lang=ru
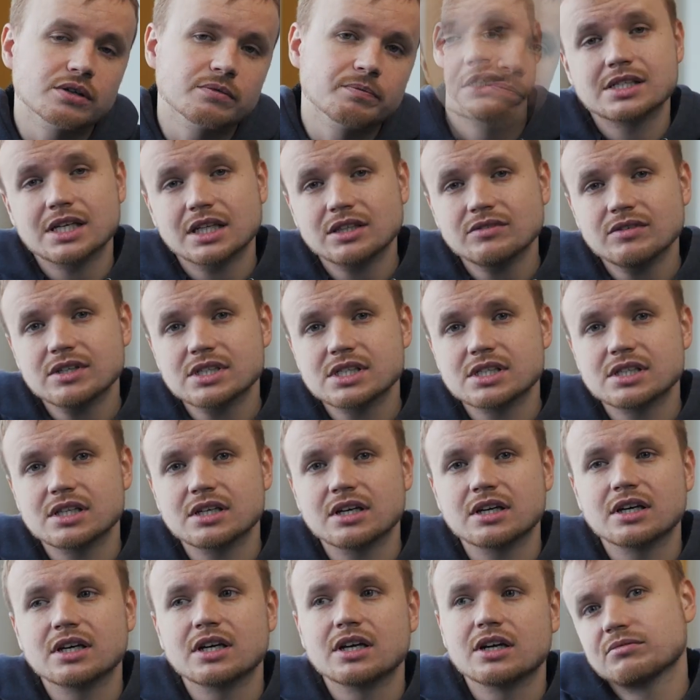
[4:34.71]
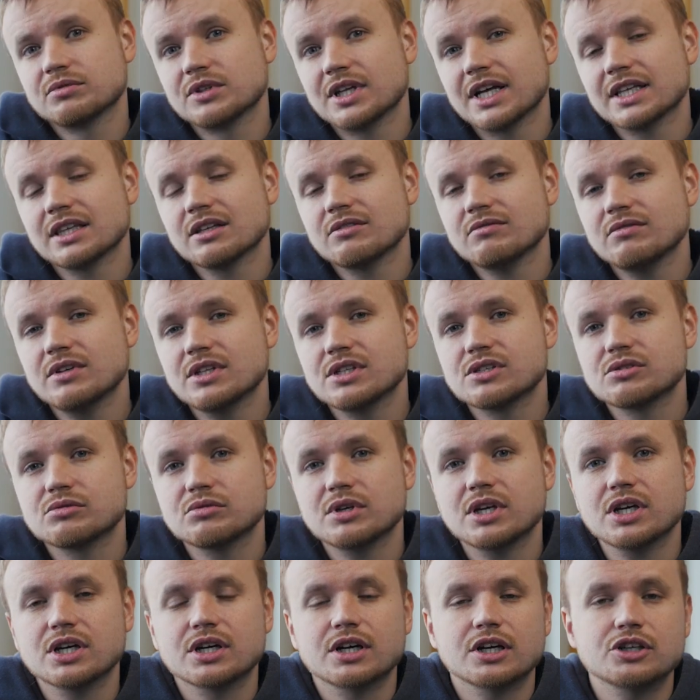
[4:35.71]
Соответственно, в данном видео
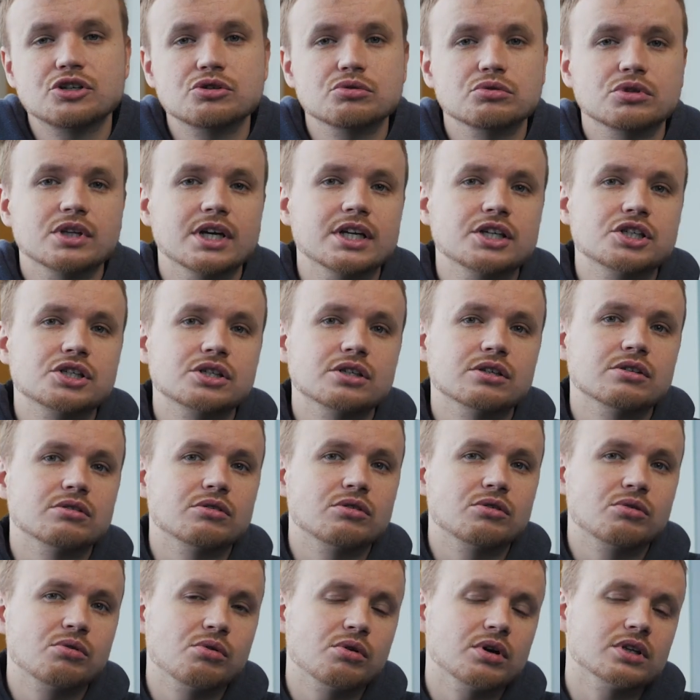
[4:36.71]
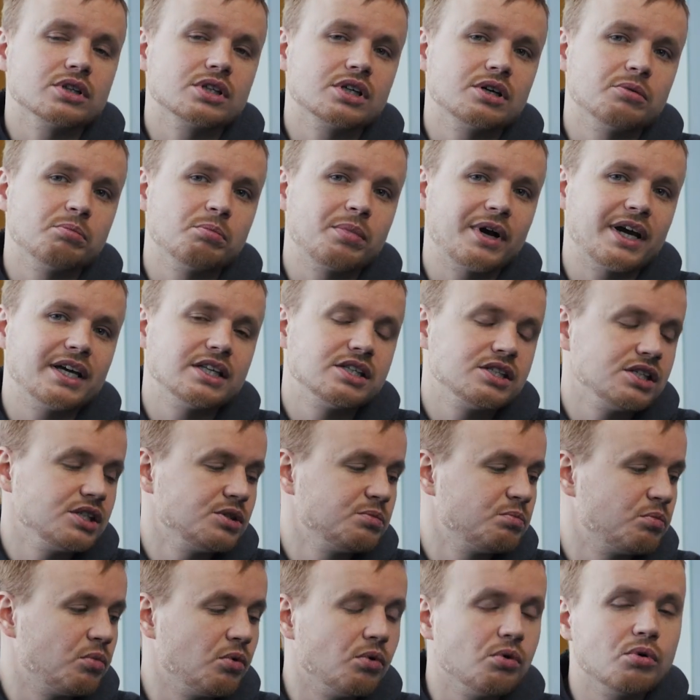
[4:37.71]
я и хочу дальше коротко пройтись
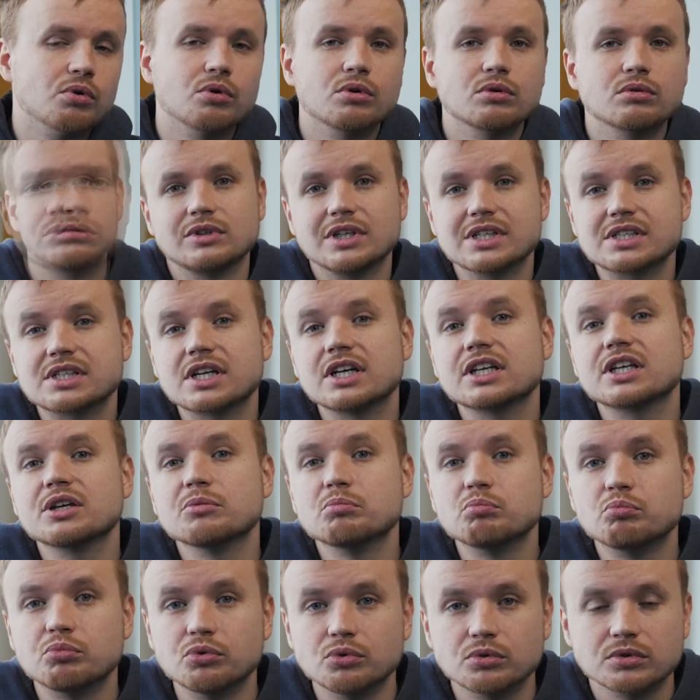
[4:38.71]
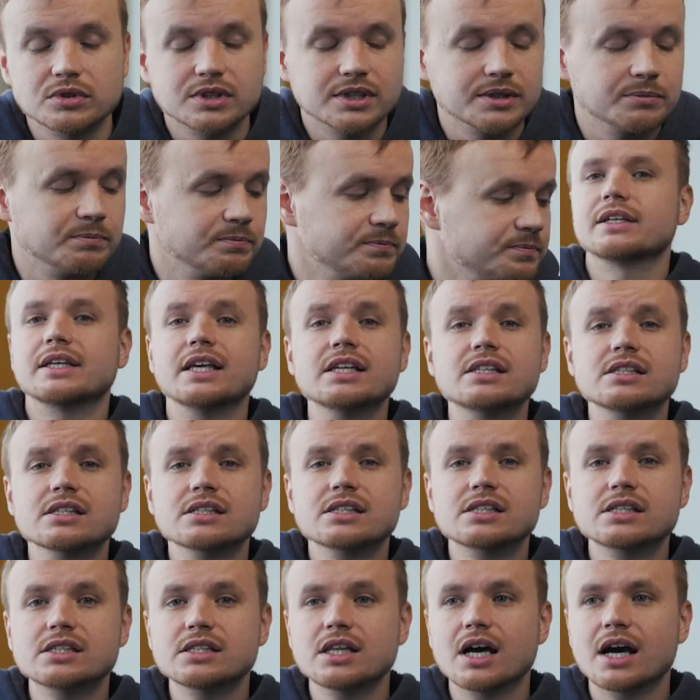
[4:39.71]
по нескольким пунктам. Getting
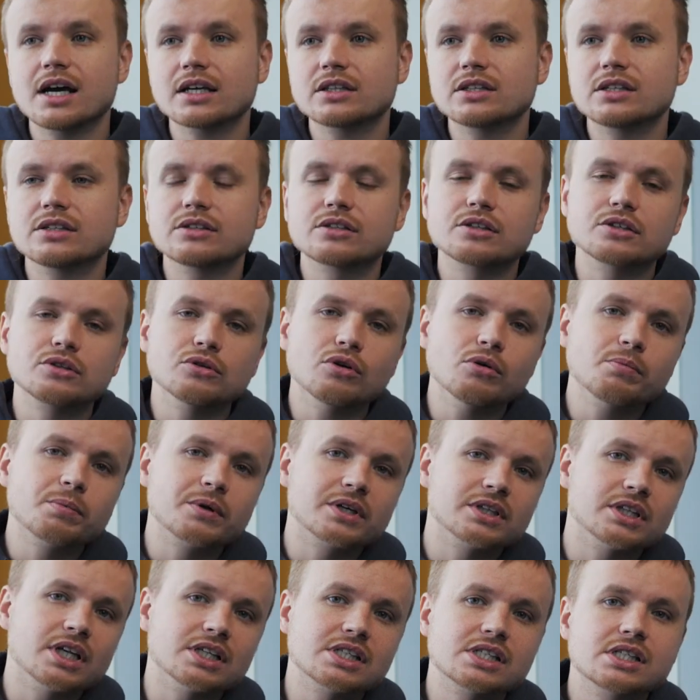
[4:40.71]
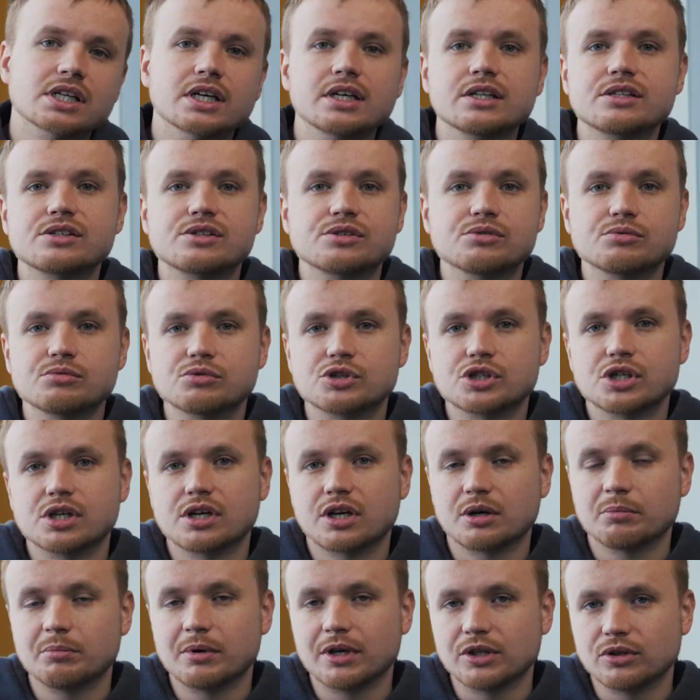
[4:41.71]
Started кнопка на сайте уже
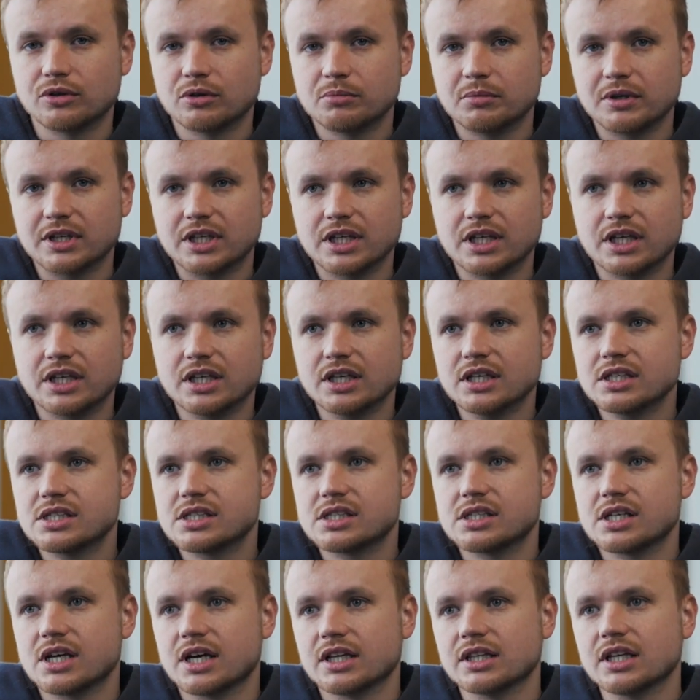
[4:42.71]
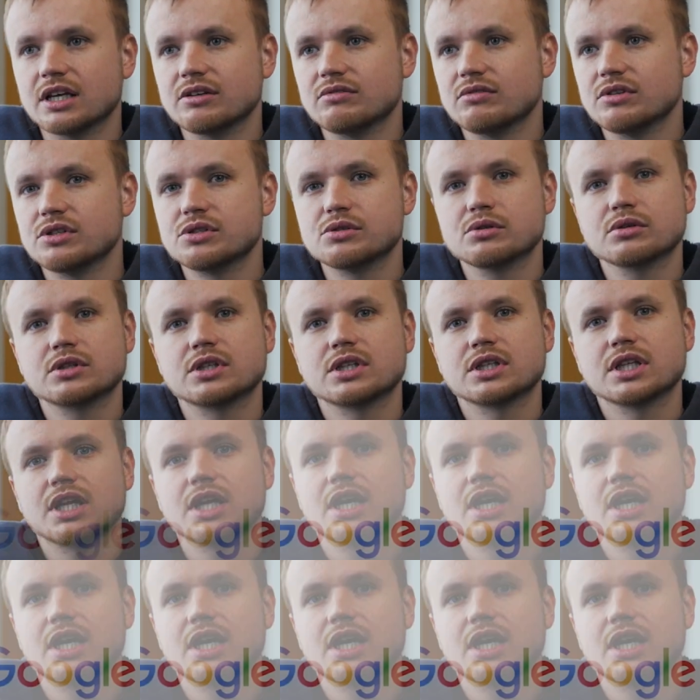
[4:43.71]
Robonomics есть, и она ведет